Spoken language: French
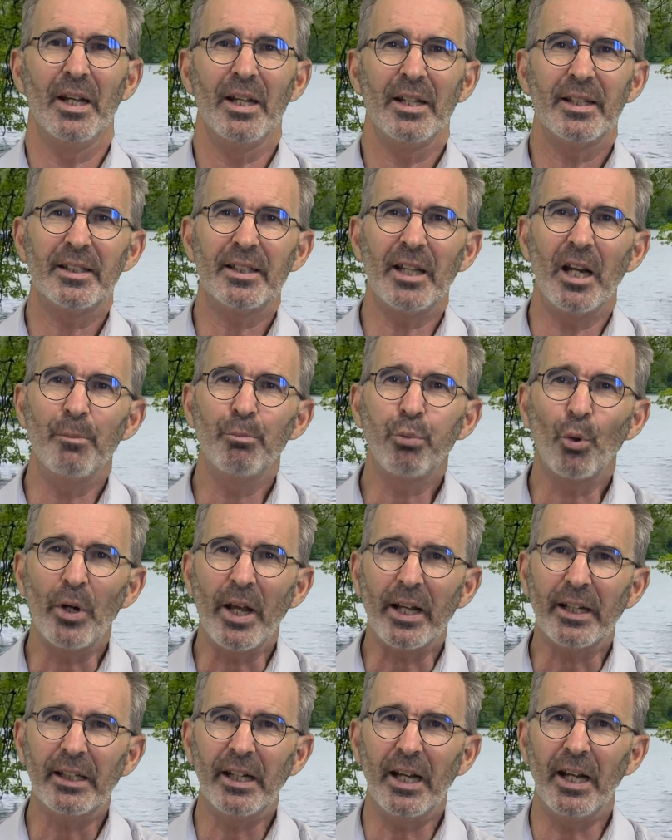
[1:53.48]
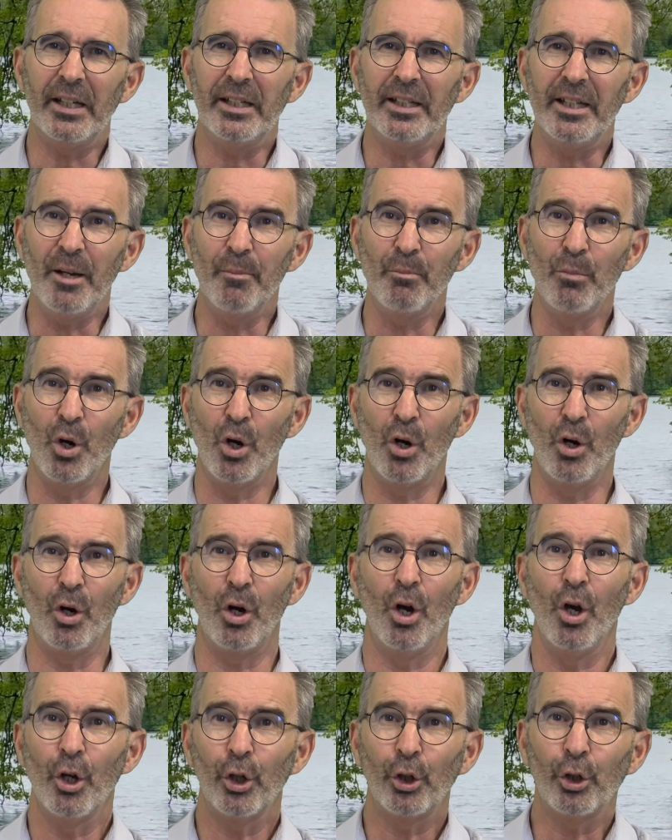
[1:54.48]
celle pour laquelle il est mort,
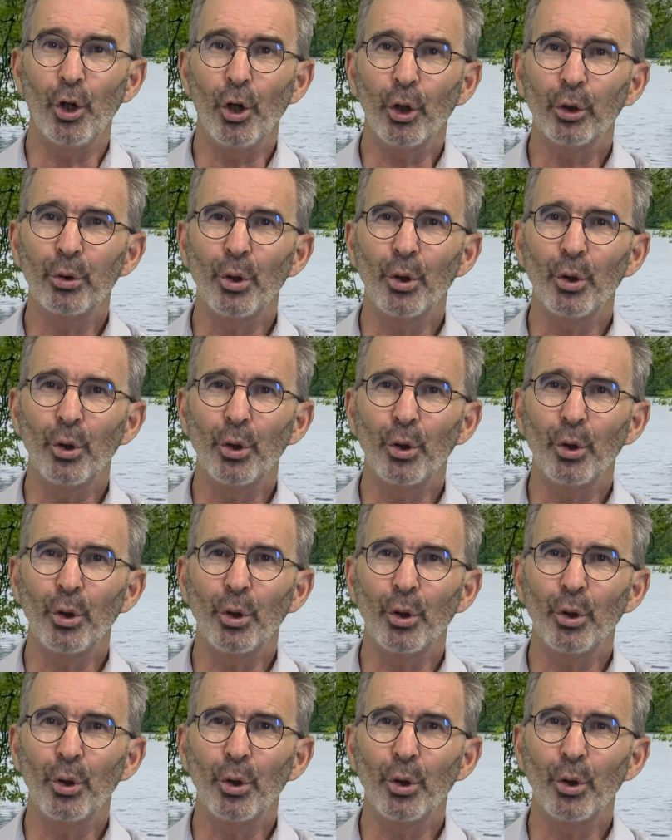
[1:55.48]
cœur